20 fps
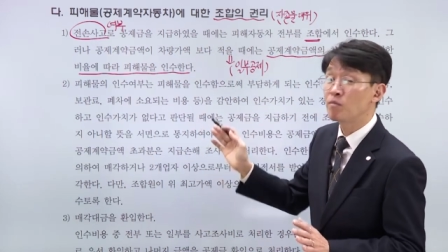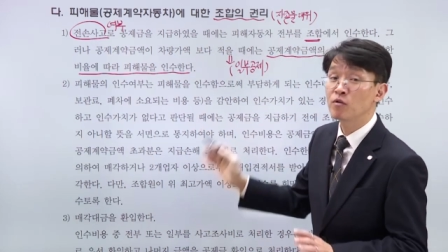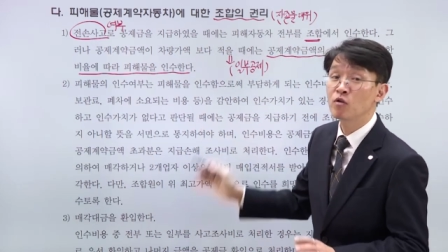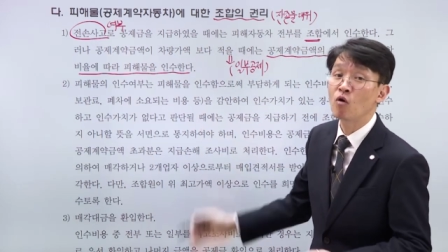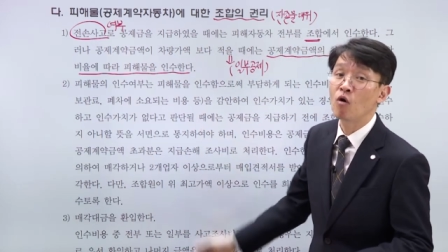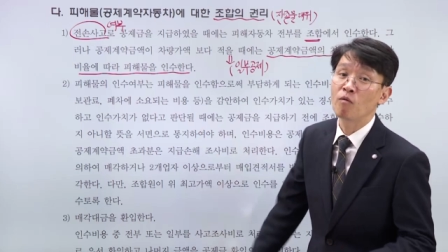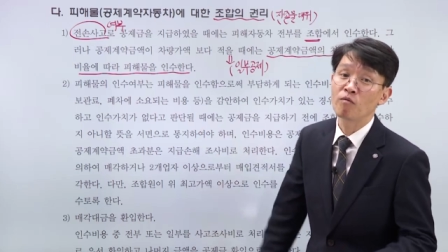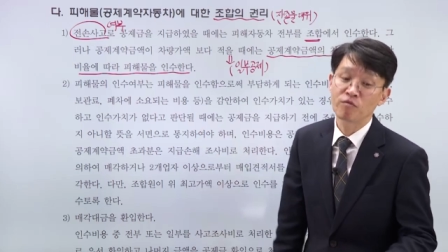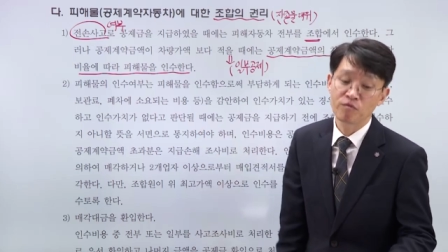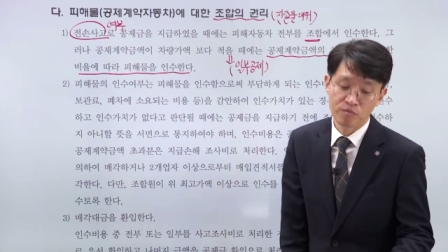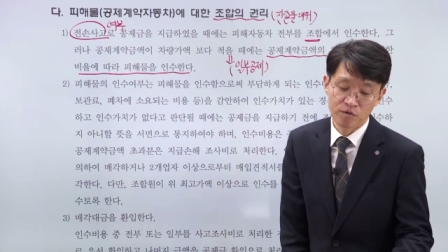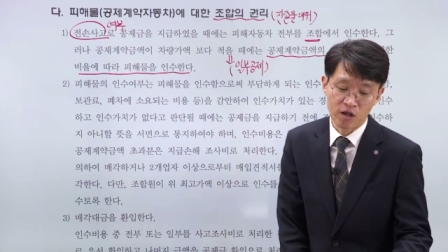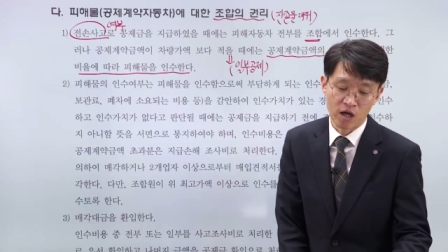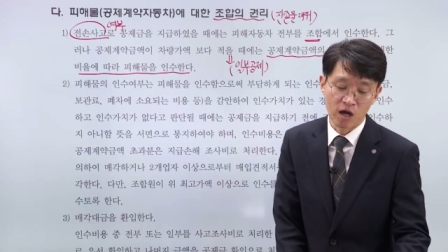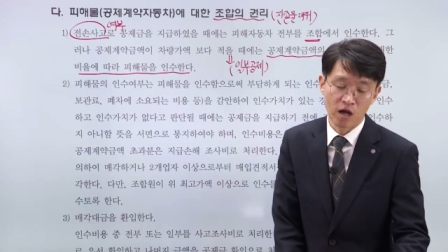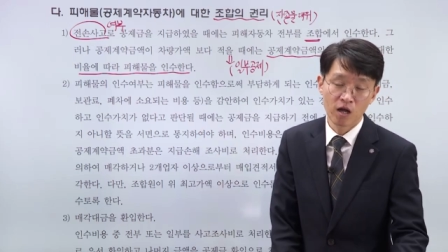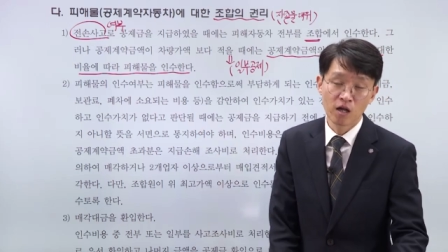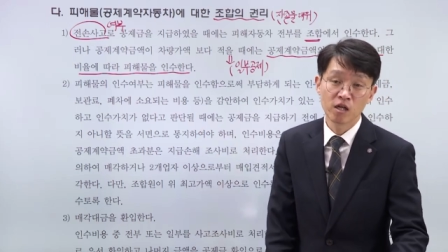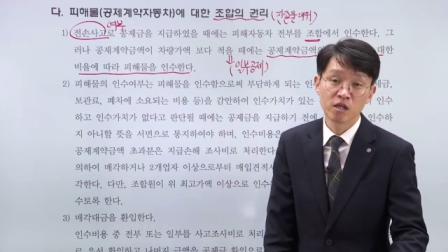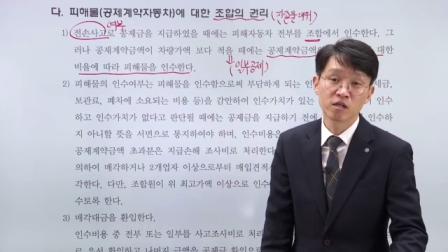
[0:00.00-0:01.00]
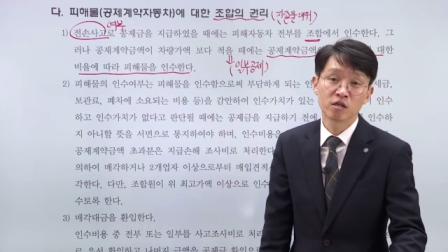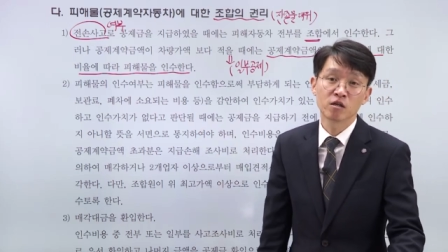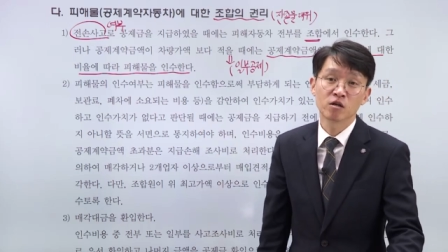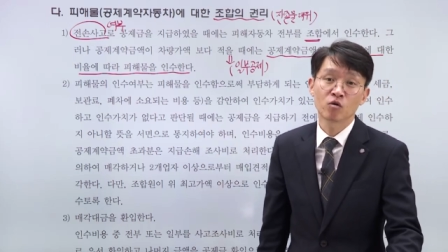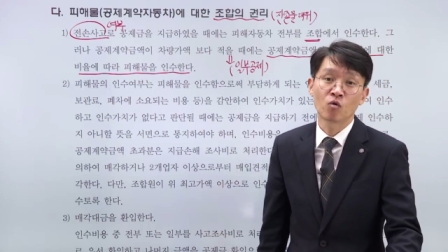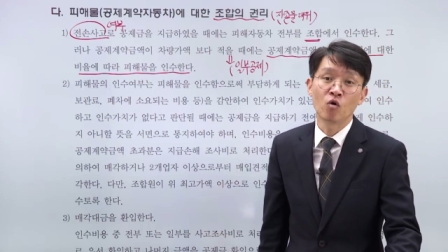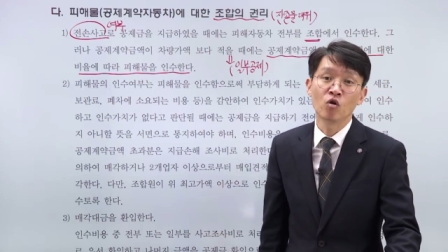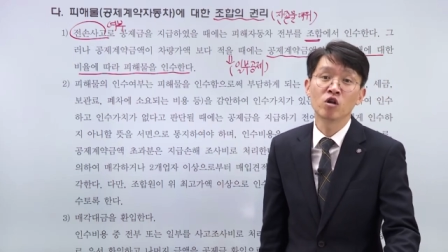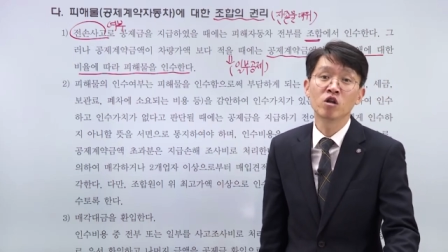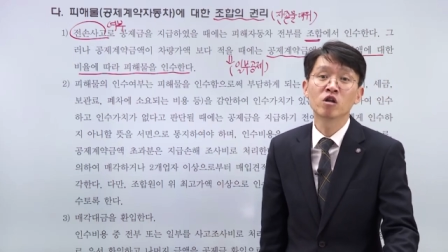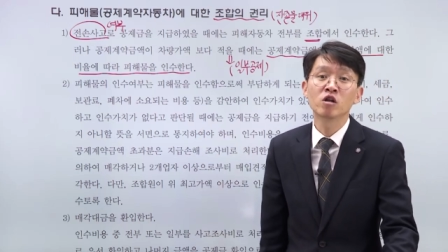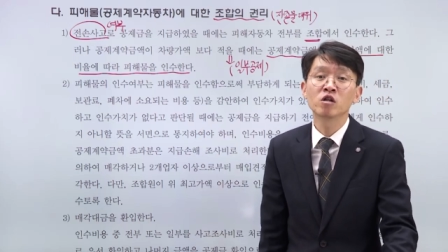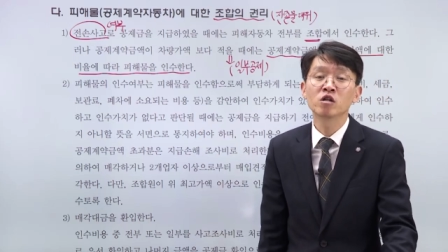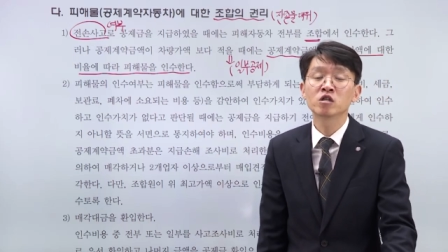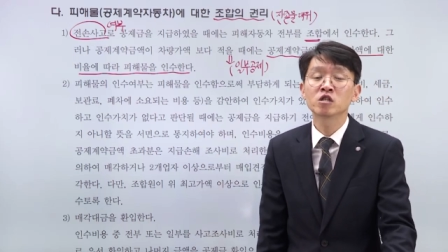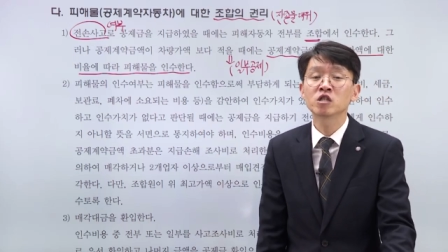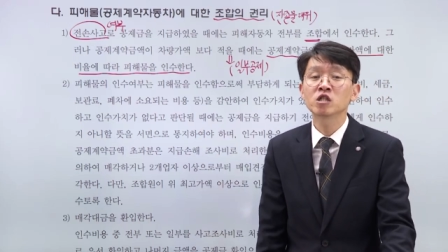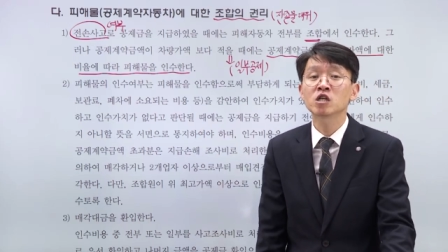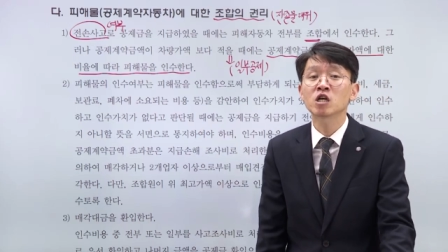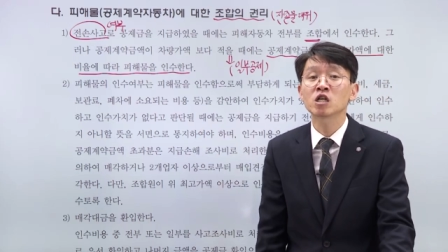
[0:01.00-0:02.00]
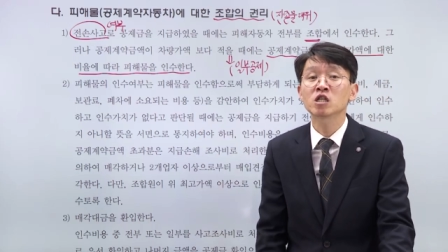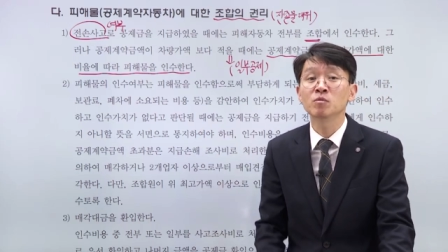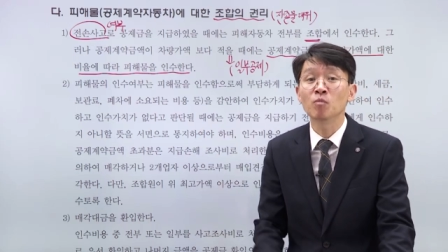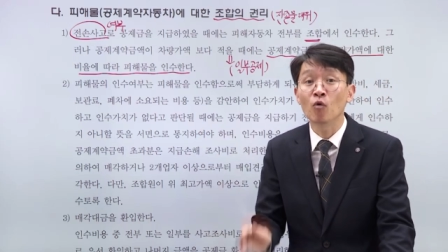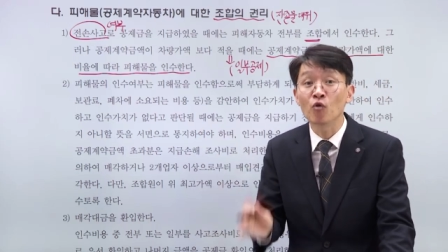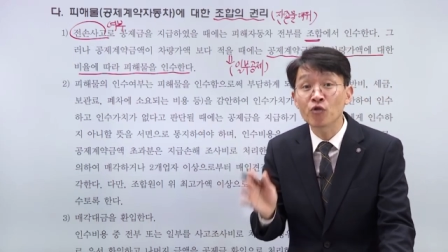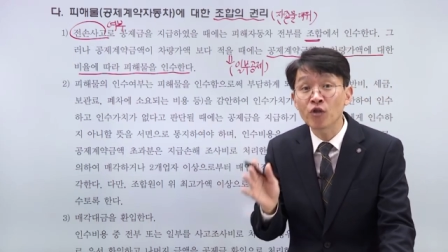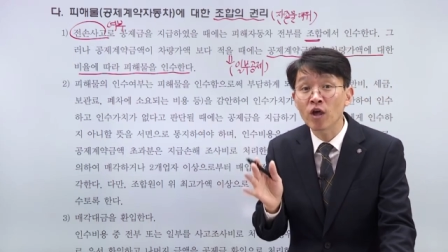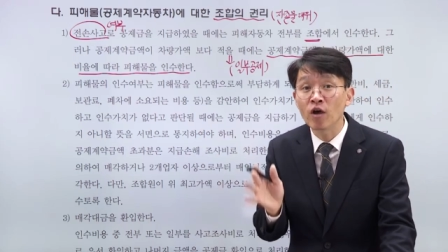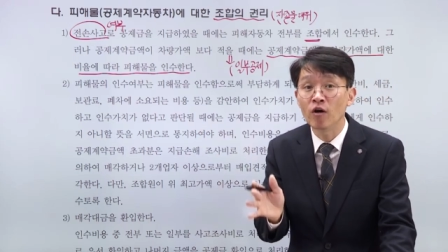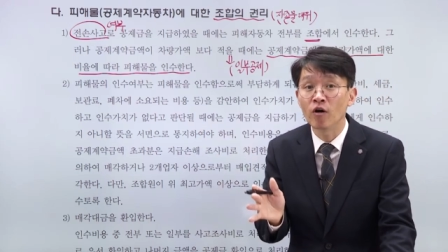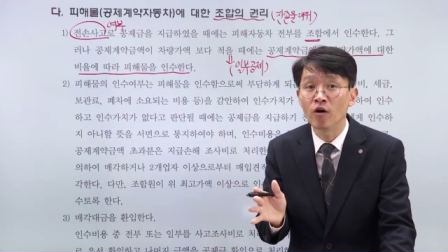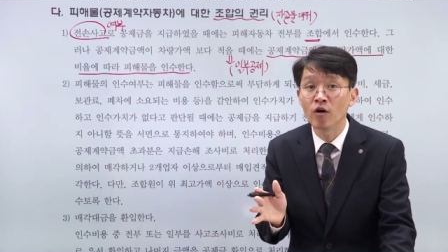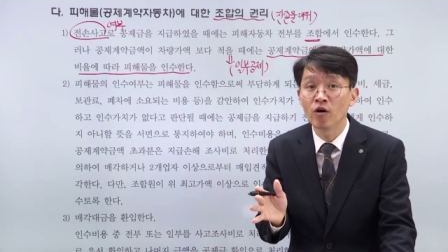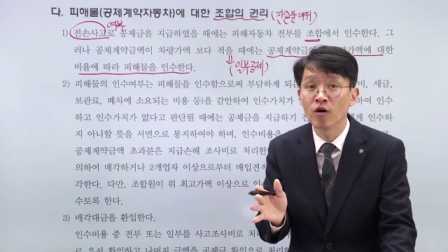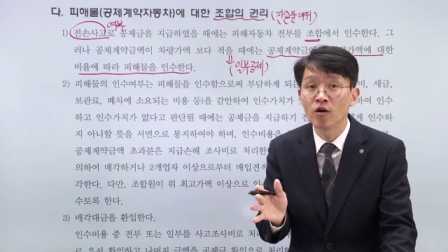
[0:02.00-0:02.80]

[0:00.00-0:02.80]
필요가 없습니다. 권리를 취득하지 못해요.